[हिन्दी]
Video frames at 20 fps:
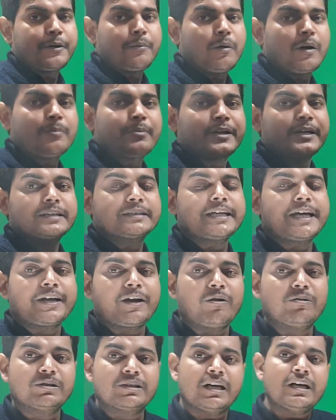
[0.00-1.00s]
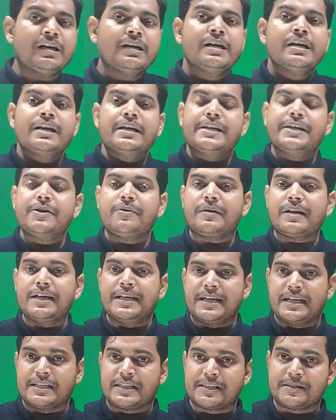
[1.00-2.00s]
रिवॉल्व करता है अराउंड द
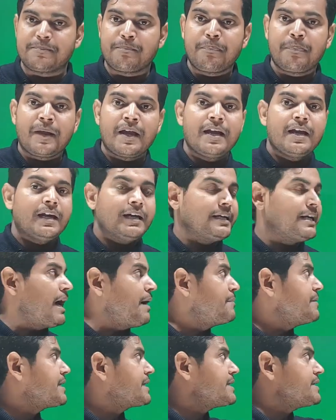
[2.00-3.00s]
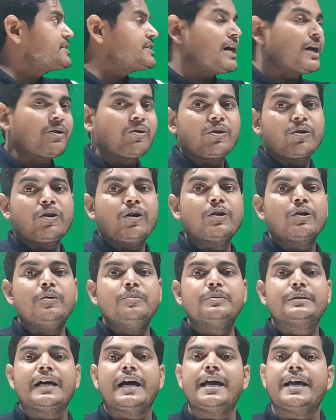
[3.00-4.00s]
न्यूक्लियस नाभिक के चारों ओर कौन
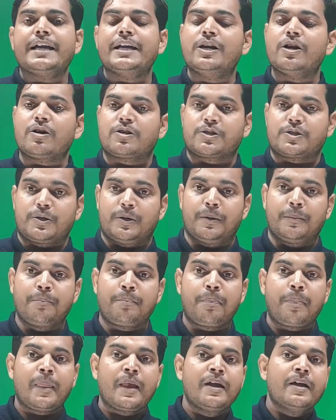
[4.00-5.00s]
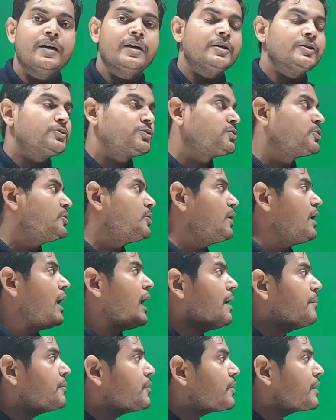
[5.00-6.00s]
घूमता है इलेक्ट्रॉन तो
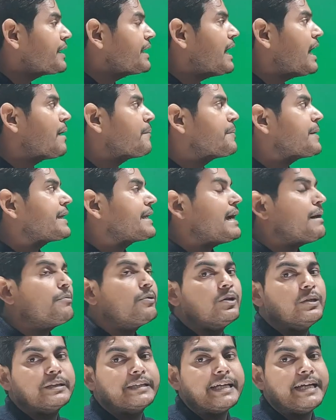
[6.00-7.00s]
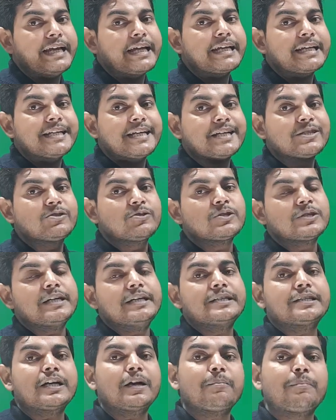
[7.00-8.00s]
हम लोग यहाँ पे क्या बोलते हैं कि ये जो
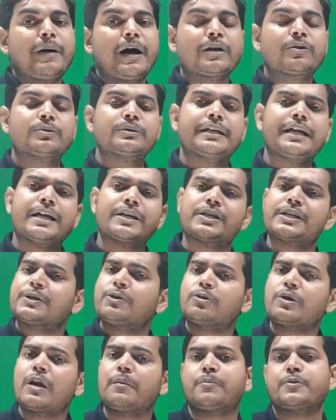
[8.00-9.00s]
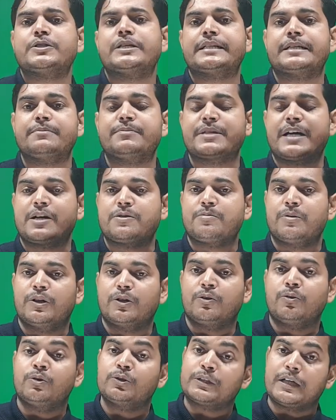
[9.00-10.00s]
सेंट्रल पार्ट होता है या टोटल पॉजिटिव चार्ज
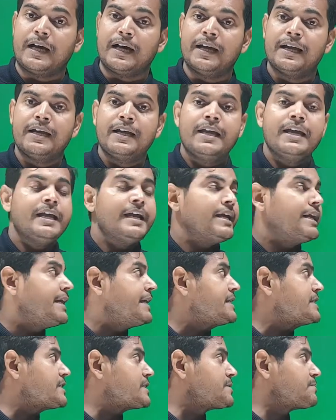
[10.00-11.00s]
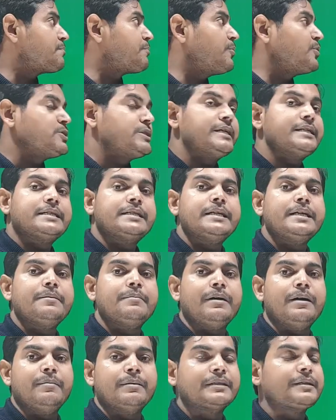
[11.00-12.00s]
होता है इस पॉजिटिव
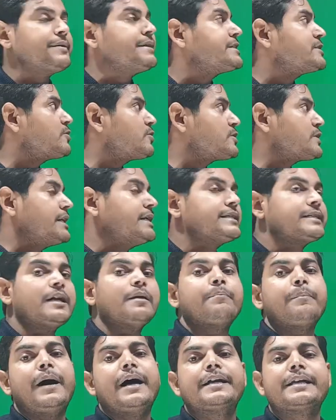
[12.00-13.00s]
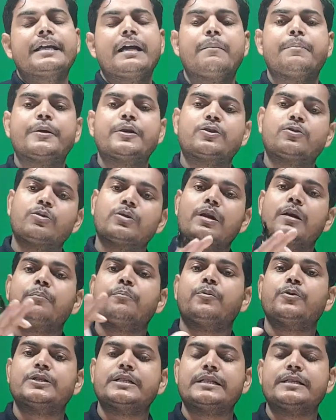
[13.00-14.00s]
मतलब इस जो सेंट्रल पार्ट है यहाँ पे टोटल
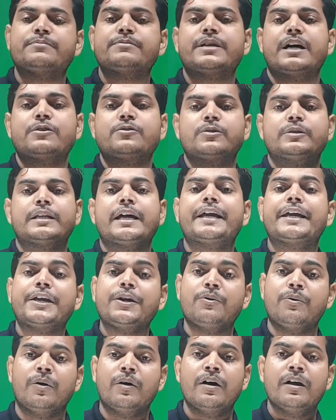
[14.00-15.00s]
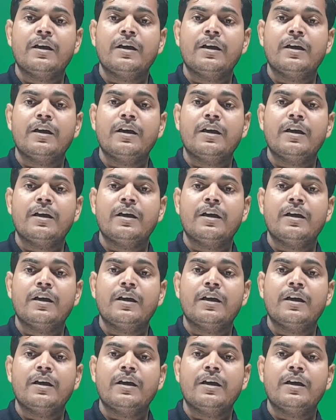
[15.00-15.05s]
पॉजिटिव चार्ज होता है क्यों